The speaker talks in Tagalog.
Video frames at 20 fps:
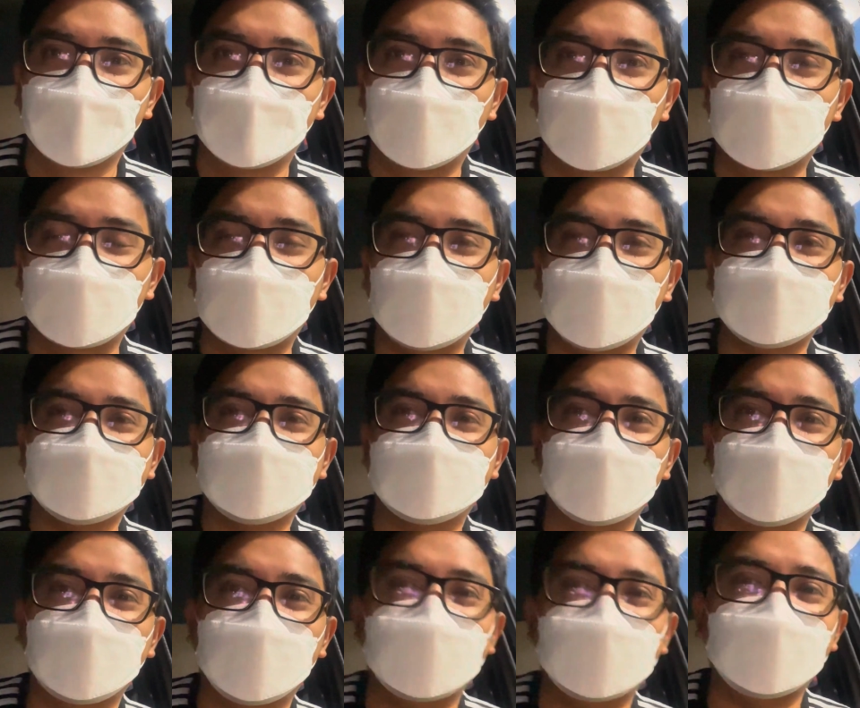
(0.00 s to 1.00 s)
All right,
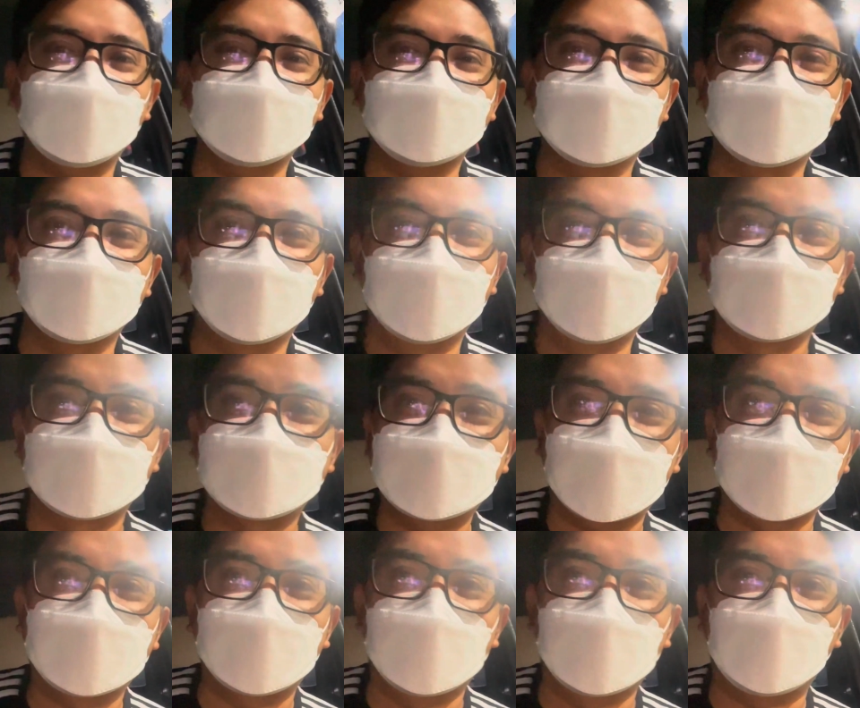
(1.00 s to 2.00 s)
so ayan, uh,
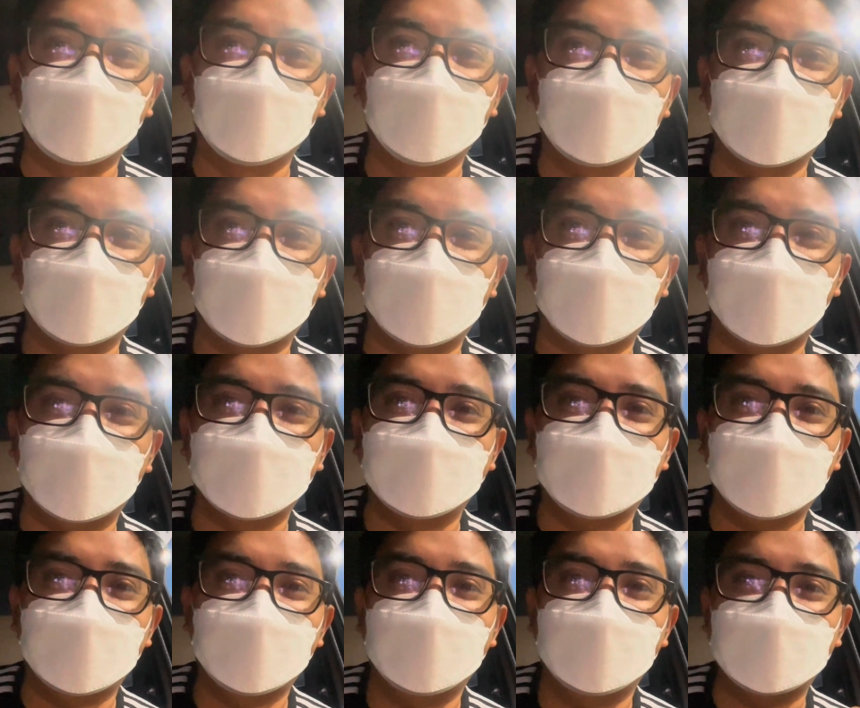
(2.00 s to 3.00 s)
na-scan na ni Kuya and
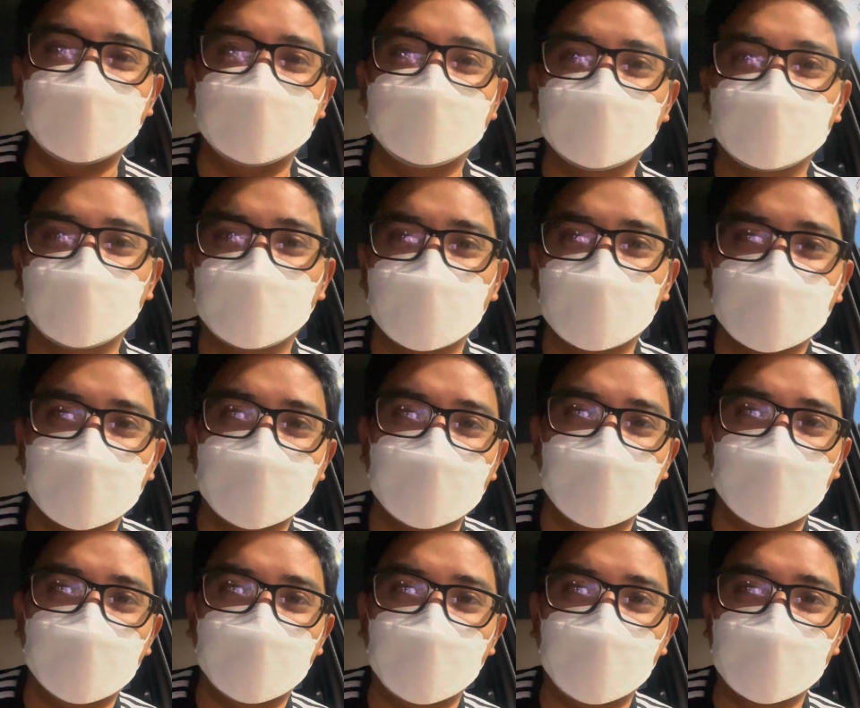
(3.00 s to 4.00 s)
then
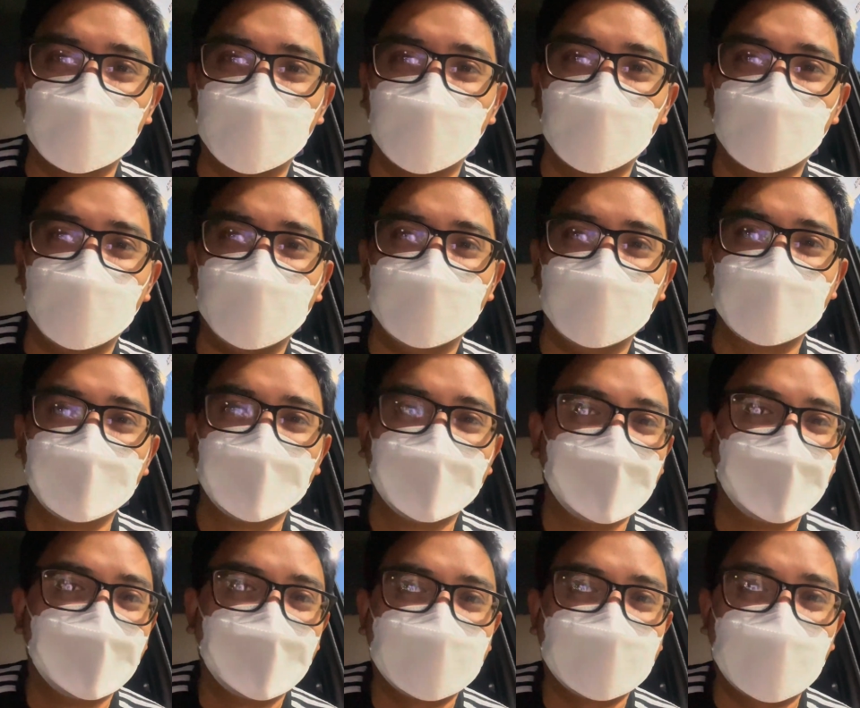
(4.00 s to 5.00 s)
um you know
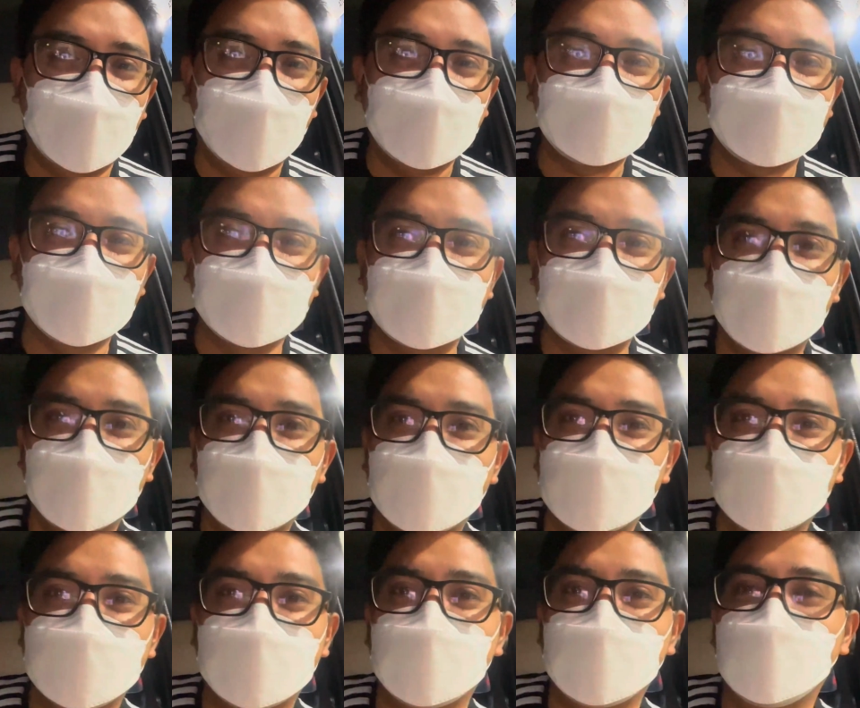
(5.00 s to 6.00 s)
naayos na niya,
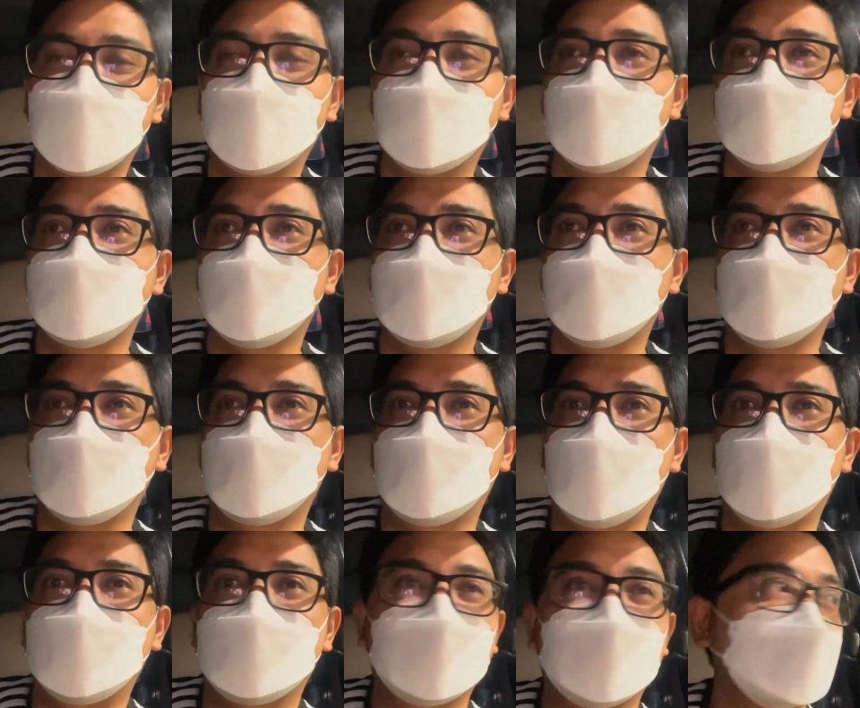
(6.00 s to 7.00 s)
kino-close niya yung
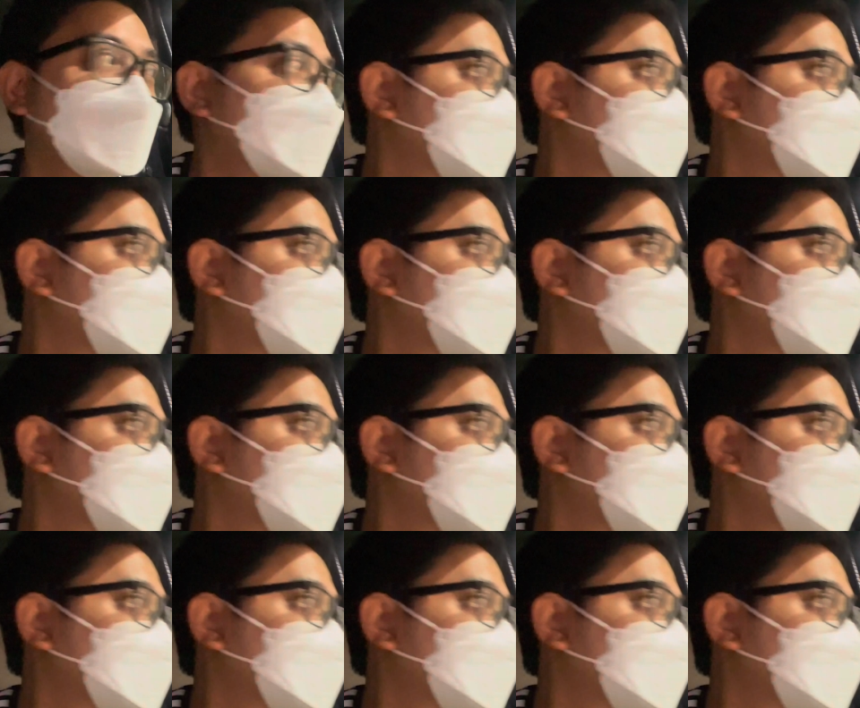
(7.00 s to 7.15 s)
aking ano,